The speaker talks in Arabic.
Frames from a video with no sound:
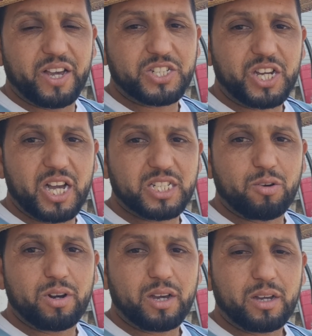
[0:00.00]
فيها شي
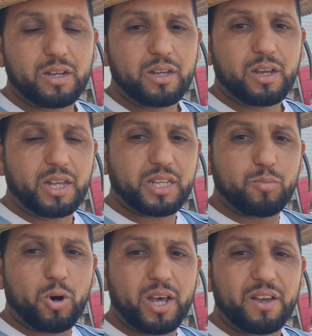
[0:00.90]
حاجه ولا عندك
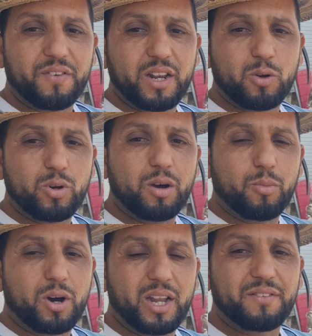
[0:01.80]
مخالفه الاولى
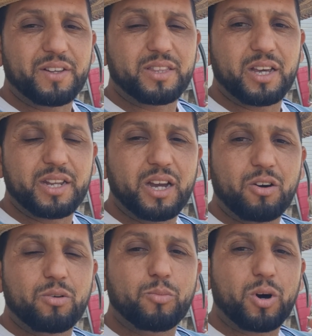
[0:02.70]
والمخالفه الثانيه
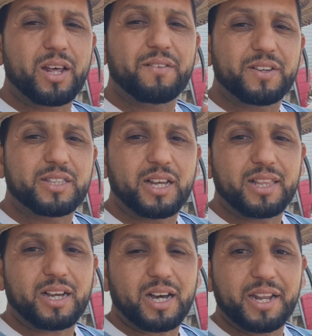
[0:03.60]
والمخالفه
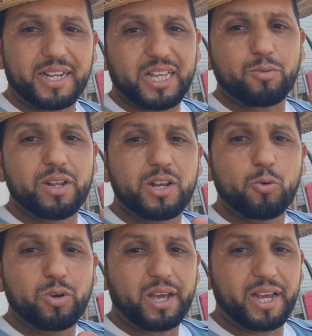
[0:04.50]
الثالثه انا عطاوني
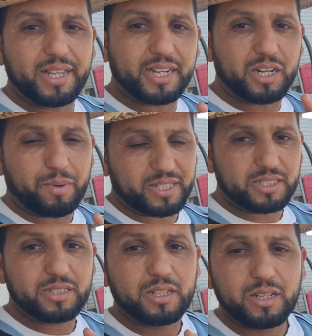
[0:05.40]
الاولى على هذاك المقص
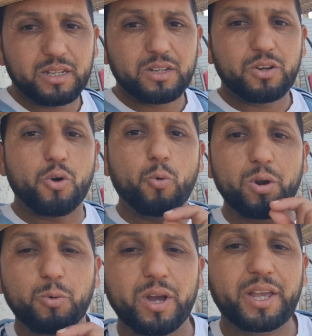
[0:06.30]

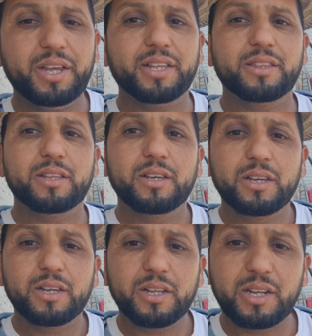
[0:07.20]
هو الوحيد
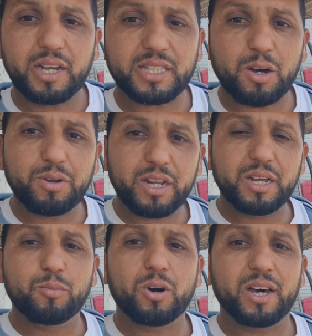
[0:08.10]
اللي عطاوني
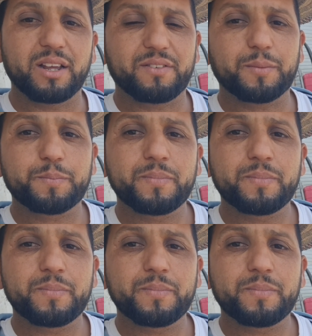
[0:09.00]
عليه مخالفه